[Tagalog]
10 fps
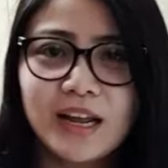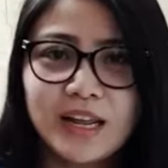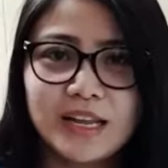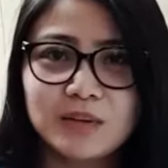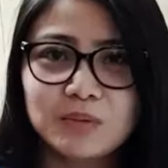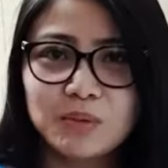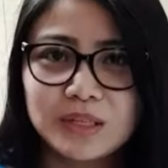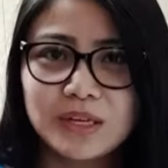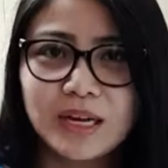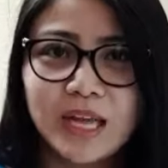and with
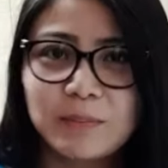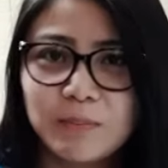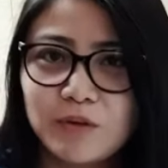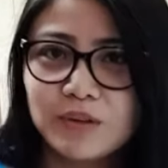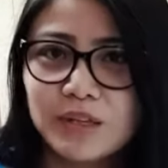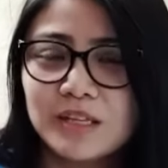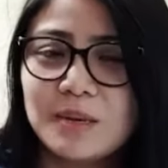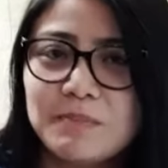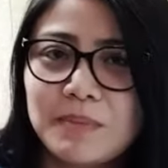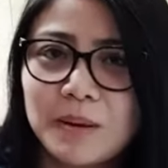the help of the
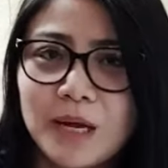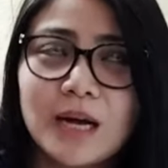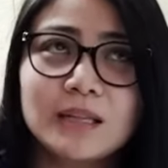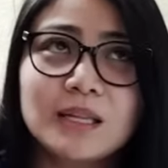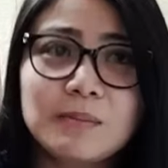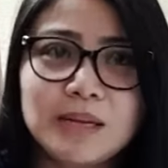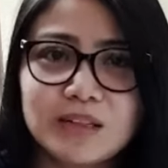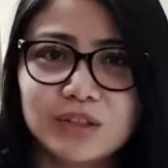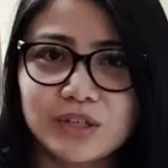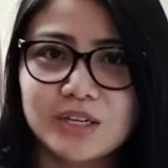team uh, team
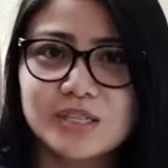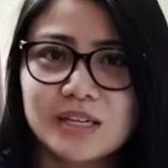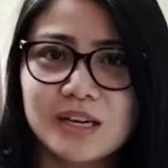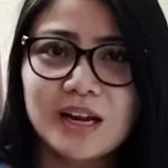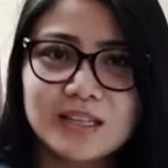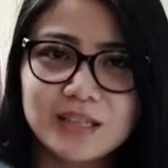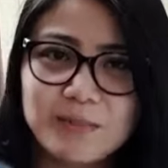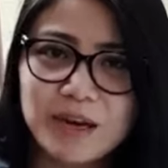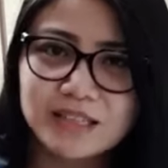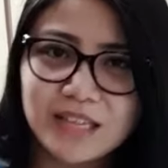leaders sa
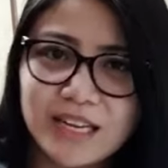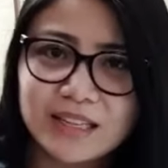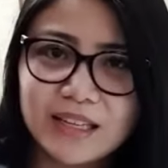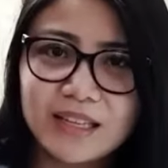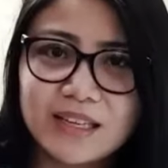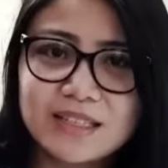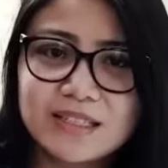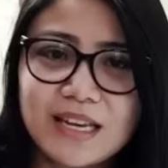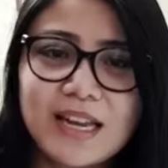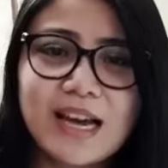mga trainings
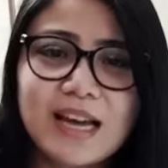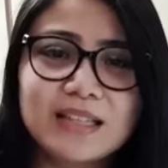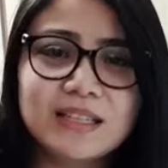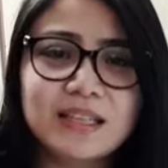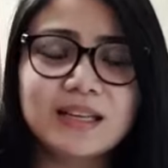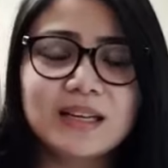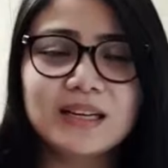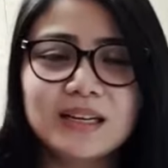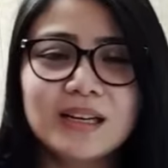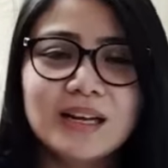ayan
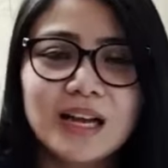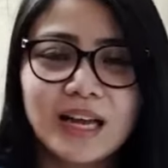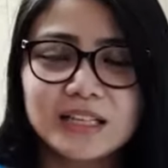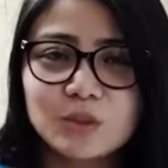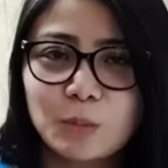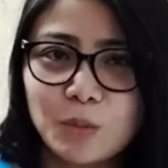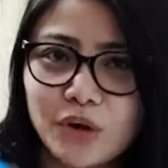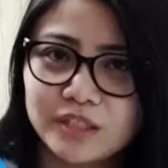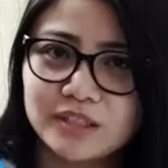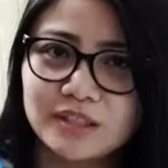uh, and
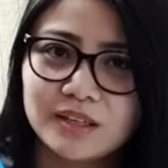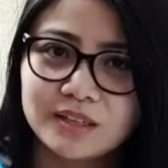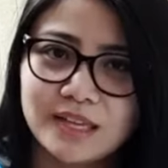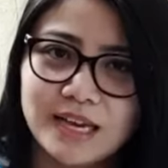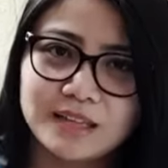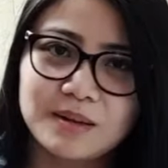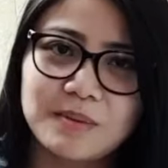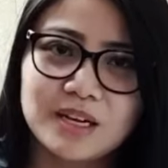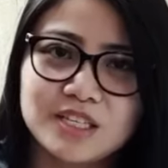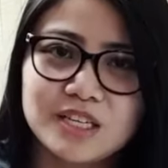support niyan ng
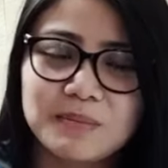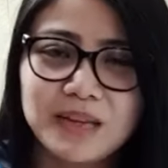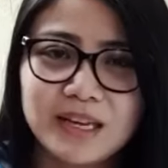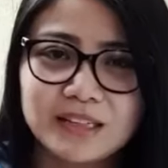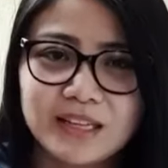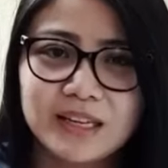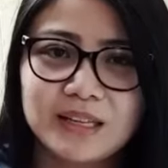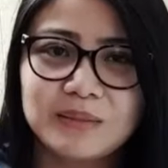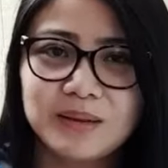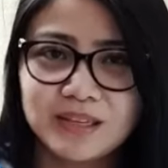mga GM
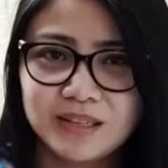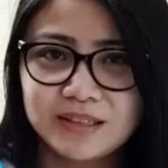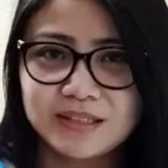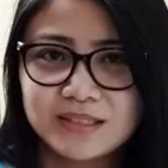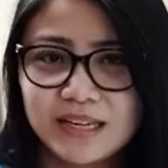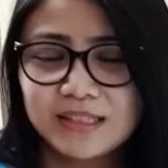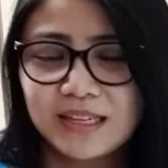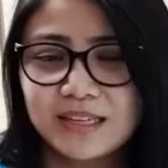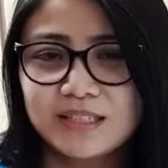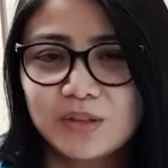natin mga leaders
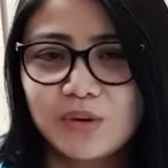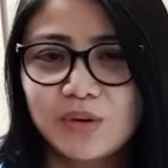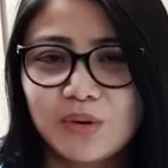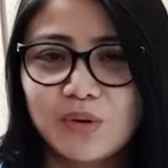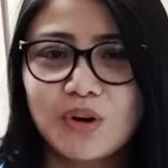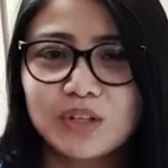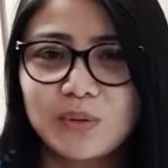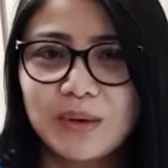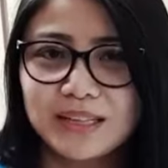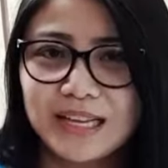natin so all the
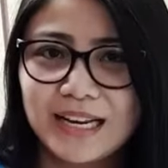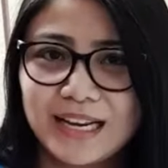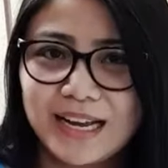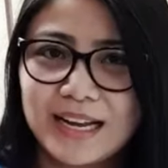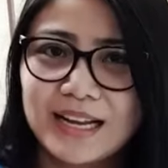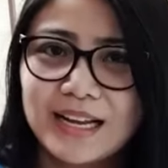way talaga